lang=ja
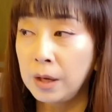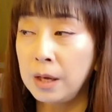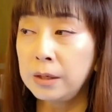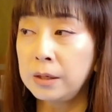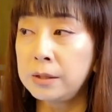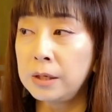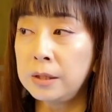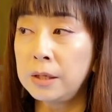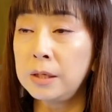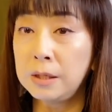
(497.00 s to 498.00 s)
延期さ
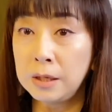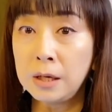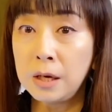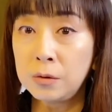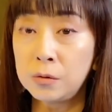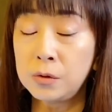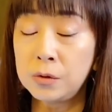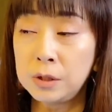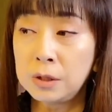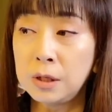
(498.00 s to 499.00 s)
れたりねあの中
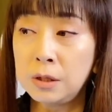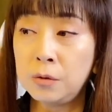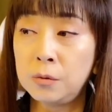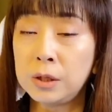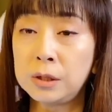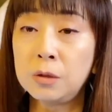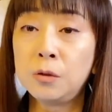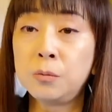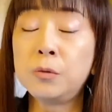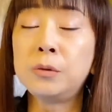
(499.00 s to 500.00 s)
止になったりとかしてる
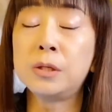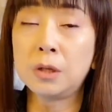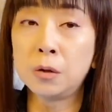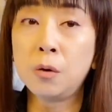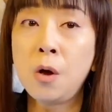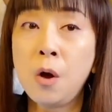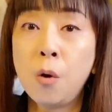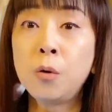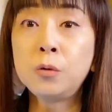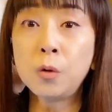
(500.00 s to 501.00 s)
と思うんですけど
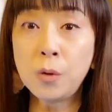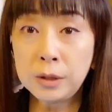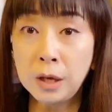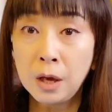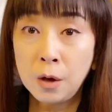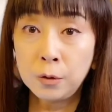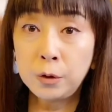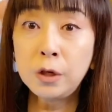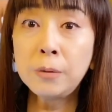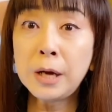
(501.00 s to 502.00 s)
本当はね
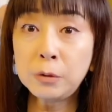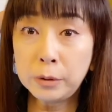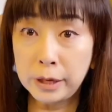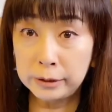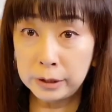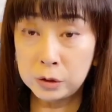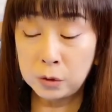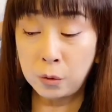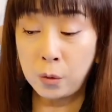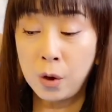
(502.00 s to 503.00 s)
フルバンドなんです
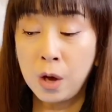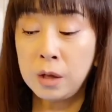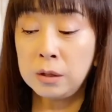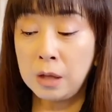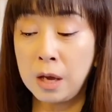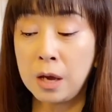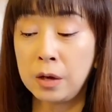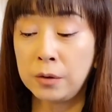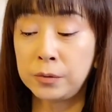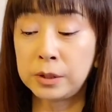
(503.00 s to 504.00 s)
よ。
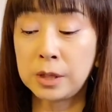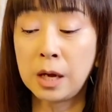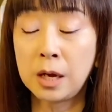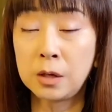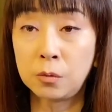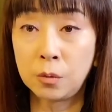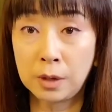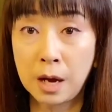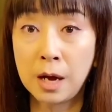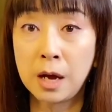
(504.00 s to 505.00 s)
で2日間と
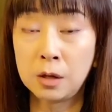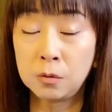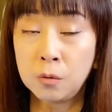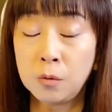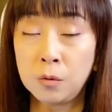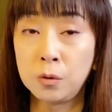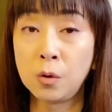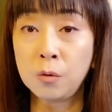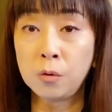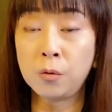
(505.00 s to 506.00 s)
かあの
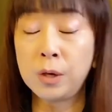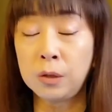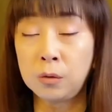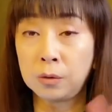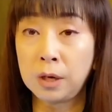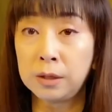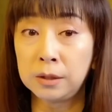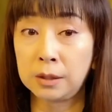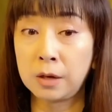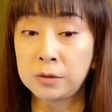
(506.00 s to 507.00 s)
4公演とか
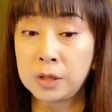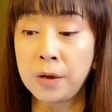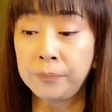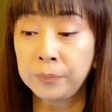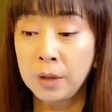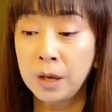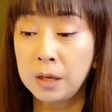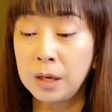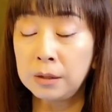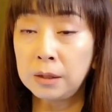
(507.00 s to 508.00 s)
たくさん
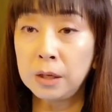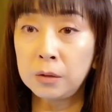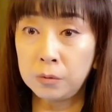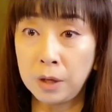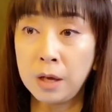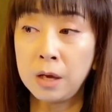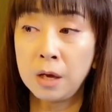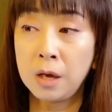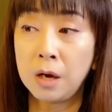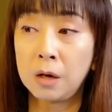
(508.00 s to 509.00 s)
やってたので
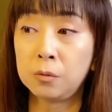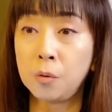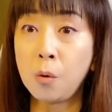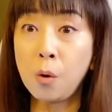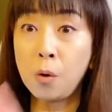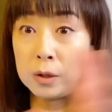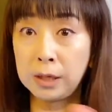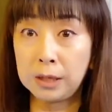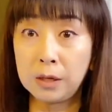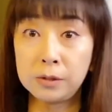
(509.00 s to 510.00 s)
あの大
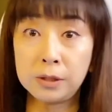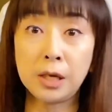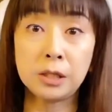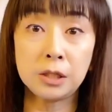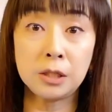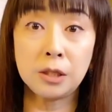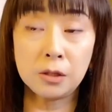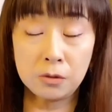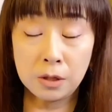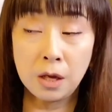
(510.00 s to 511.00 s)
きなステージにで
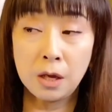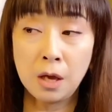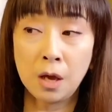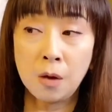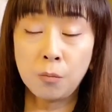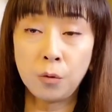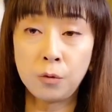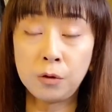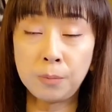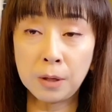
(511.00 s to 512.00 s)
すねもう
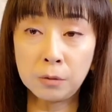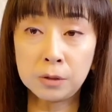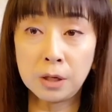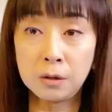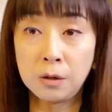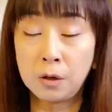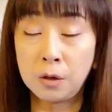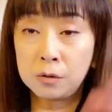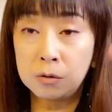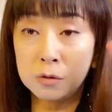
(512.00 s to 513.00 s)
フルバンドさん
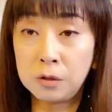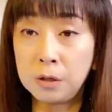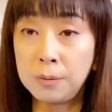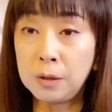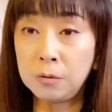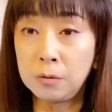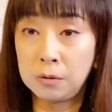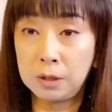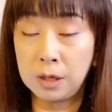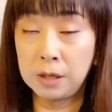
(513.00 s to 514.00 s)
2バンド
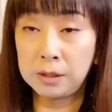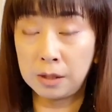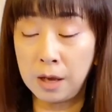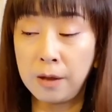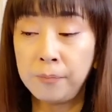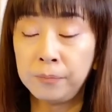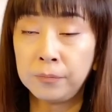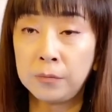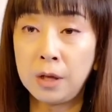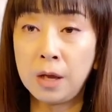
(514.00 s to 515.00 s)
いらして
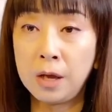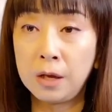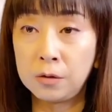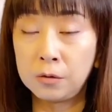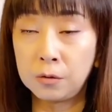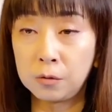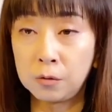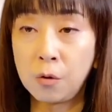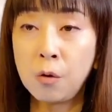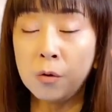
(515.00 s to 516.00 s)
で
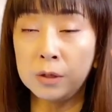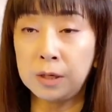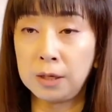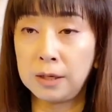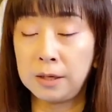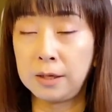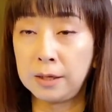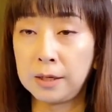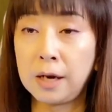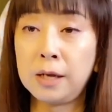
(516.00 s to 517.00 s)
交互に
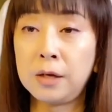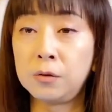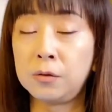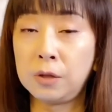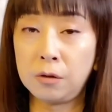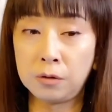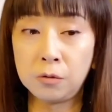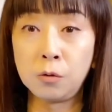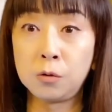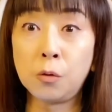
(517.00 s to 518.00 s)
弾かれるっていうね
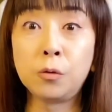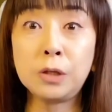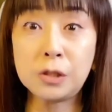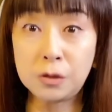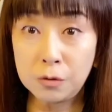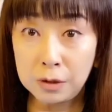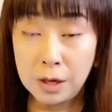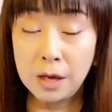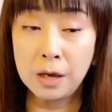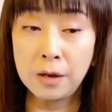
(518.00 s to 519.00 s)
そうそうですよ
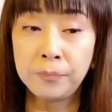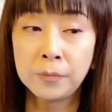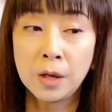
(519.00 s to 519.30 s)
ね。